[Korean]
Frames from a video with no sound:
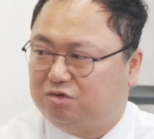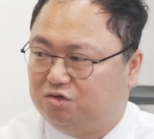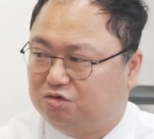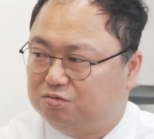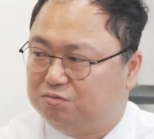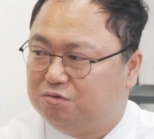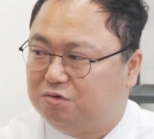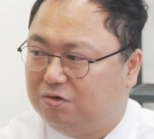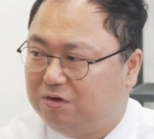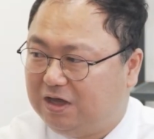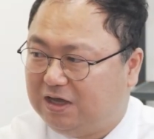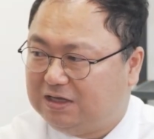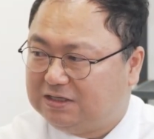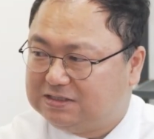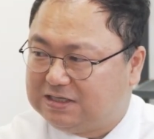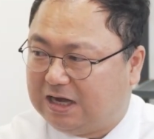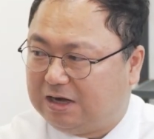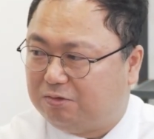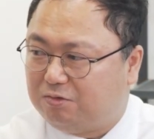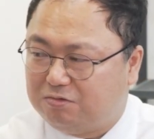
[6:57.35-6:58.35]
규모의
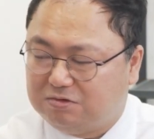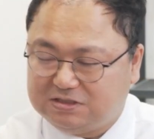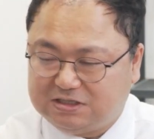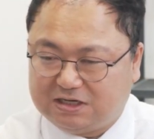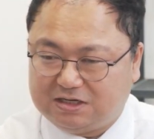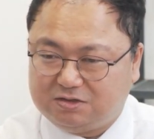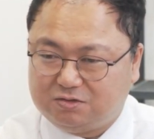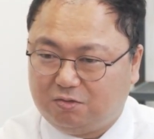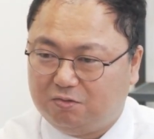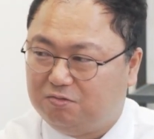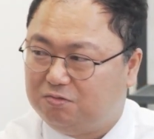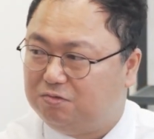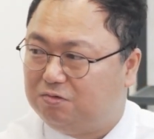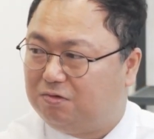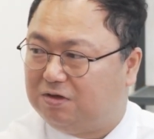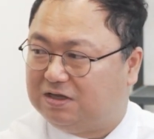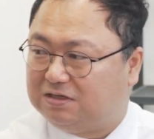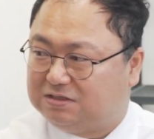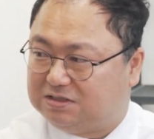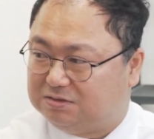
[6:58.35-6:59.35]
사공장이
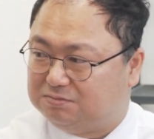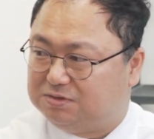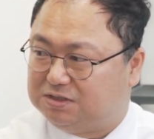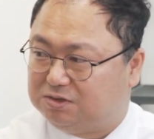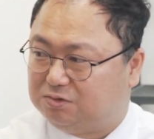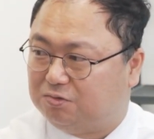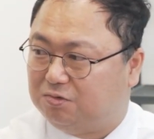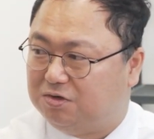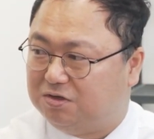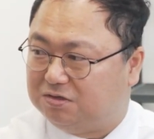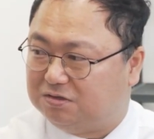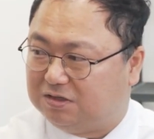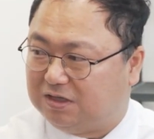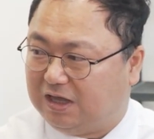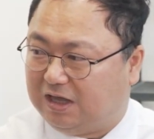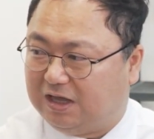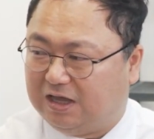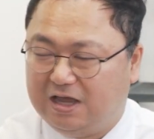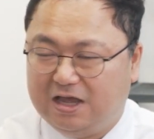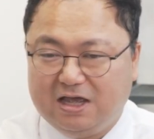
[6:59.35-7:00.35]
송도에 지금 짓고
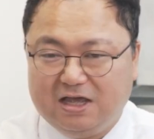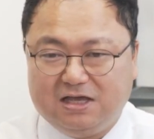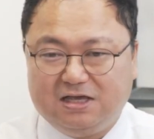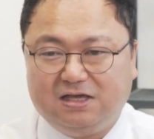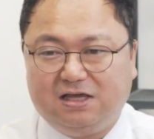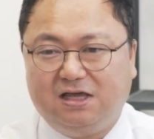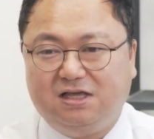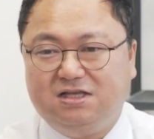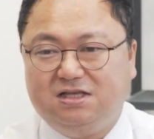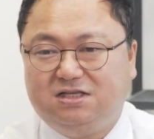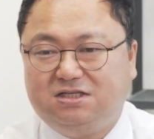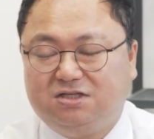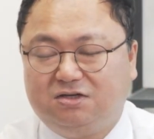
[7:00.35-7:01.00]
있는데 네. 이게